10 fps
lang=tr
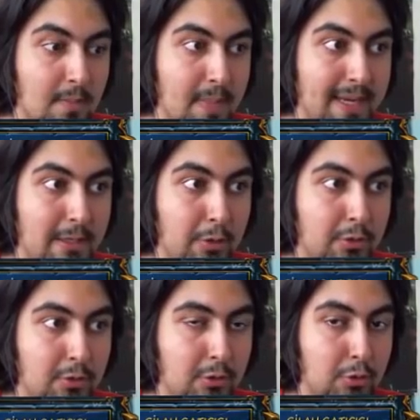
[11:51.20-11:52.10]

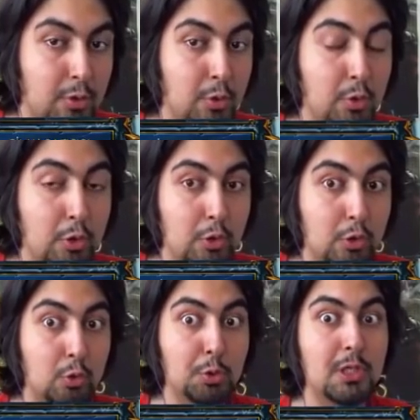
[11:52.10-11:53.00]
Bekliyoruz. Tüy.
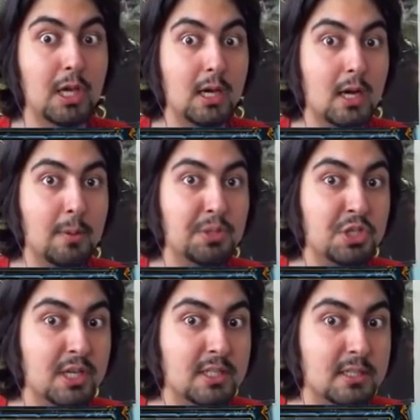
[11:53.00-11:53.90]
Tüyle
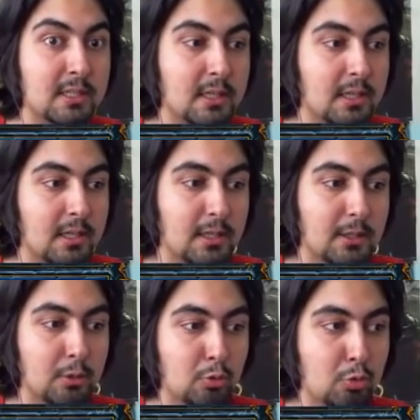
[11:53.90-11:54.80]
kapışacağız.
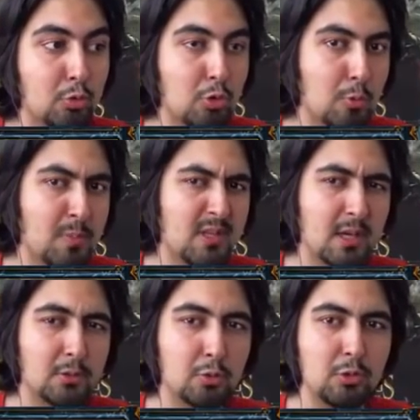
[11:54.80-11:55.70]
Tüy. Bir
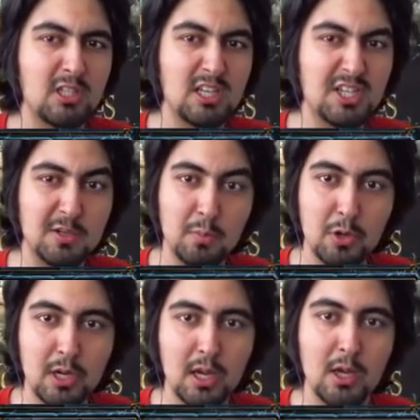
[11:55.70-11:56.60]
tane tüy gelecek
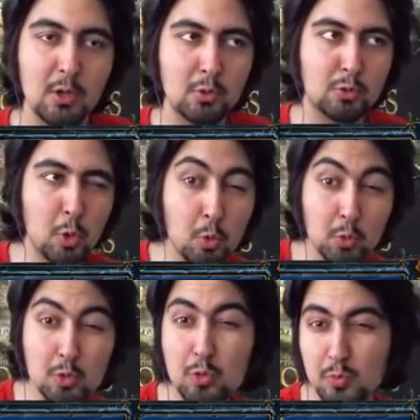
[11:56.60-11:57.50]
böyle. Çok
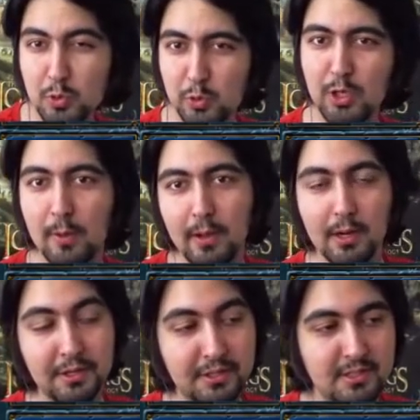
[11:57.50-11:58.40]
uzun bir tüy abi.
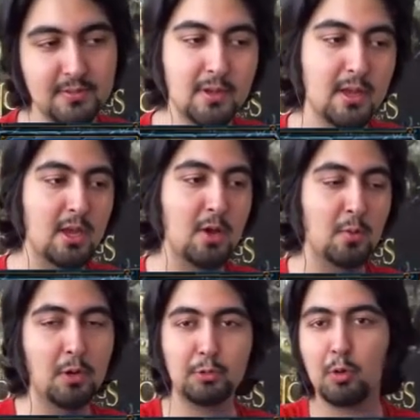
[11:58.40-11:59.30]
anladınız mı?
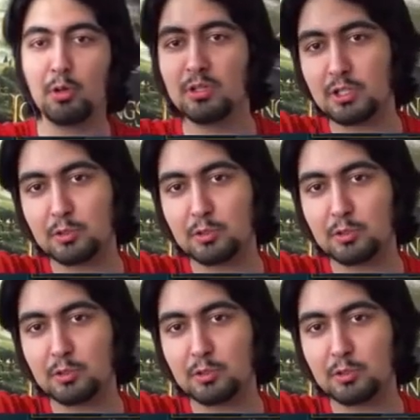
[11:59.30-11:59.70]
Böyle dolanacak